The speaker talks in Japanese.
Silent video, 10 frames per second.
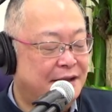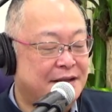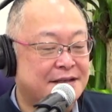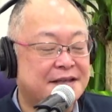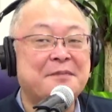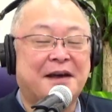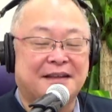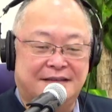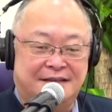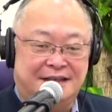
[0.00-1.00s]
裁
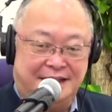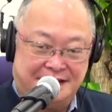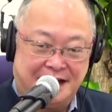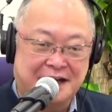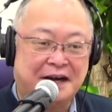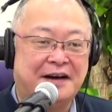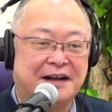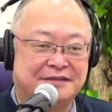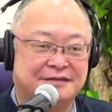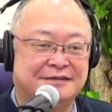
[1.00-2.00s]
判に関わ
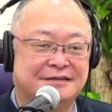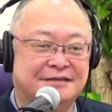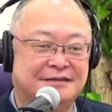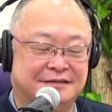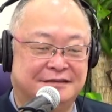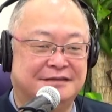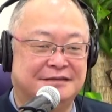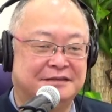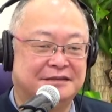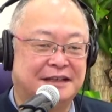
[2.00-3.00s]
る